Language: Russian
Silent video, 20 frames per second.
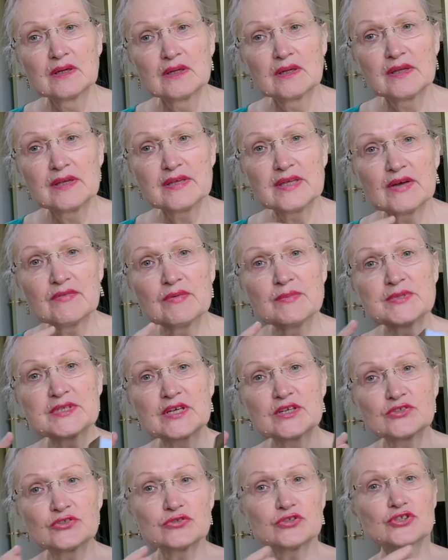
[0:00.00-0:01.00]
Я вам
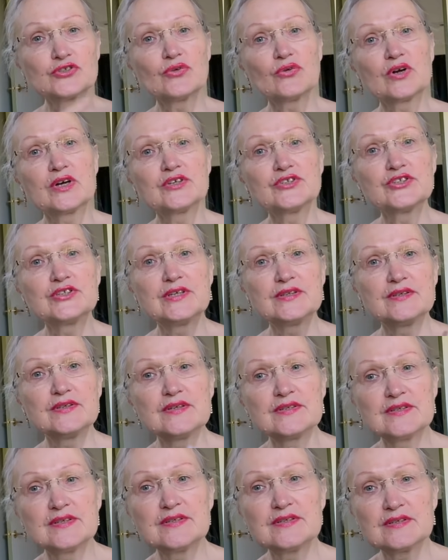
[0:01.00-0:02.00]
скажу, что каждый
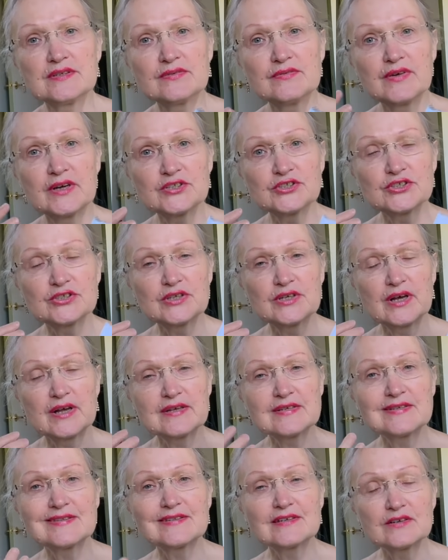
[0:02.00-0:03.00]
из этих ваших
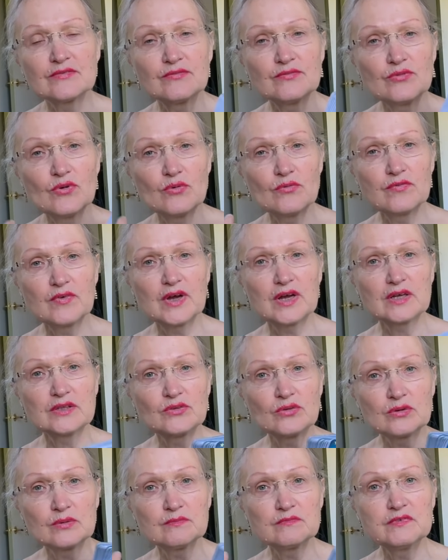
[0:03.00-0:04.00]
островов, к
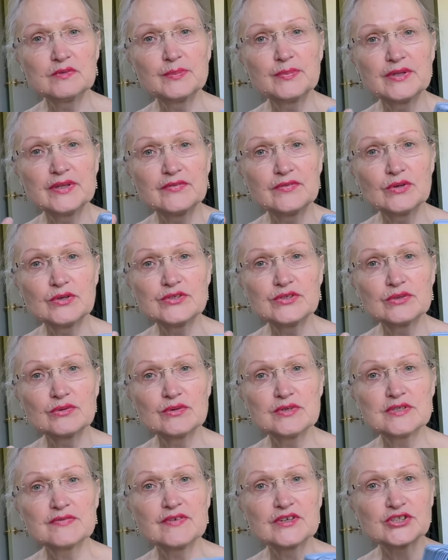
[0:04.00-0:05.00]
которым вы плывете, то
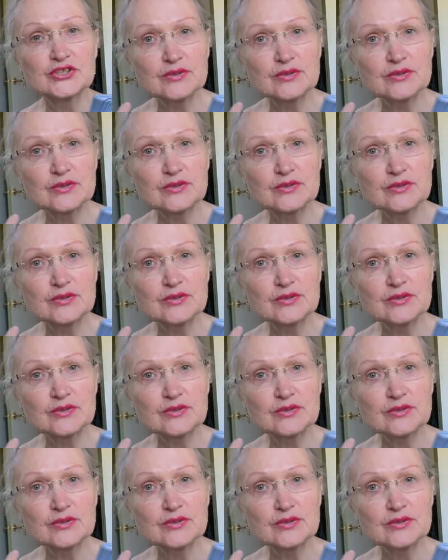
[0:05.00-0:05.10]
есть вашей